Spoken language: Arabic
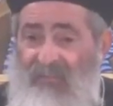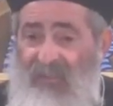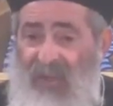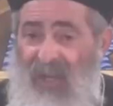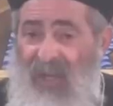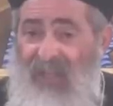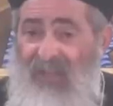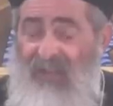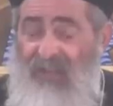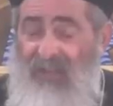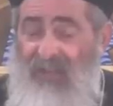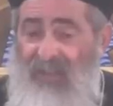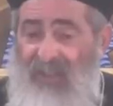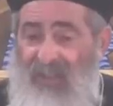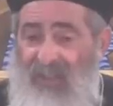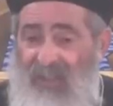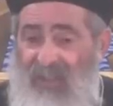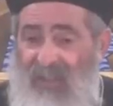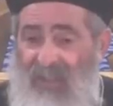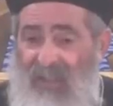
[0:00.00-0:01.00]

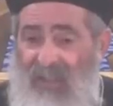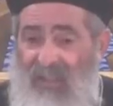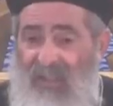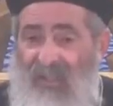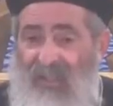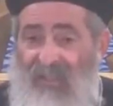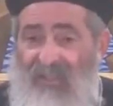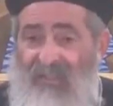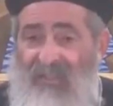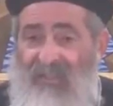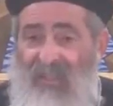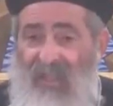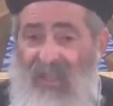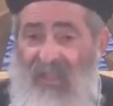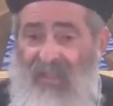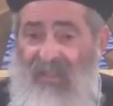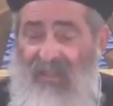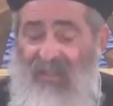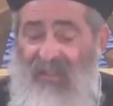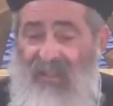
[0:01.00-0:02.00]
الإنسان
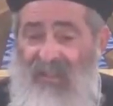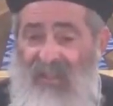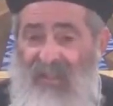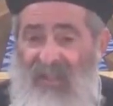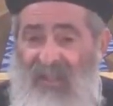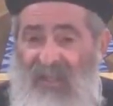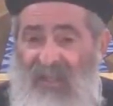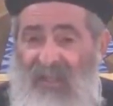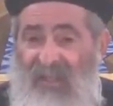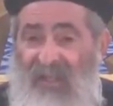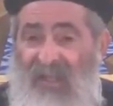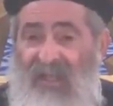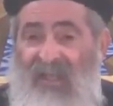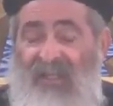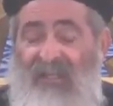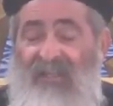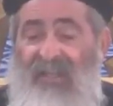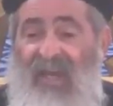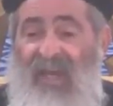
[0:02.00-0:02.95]
العناية بتاعته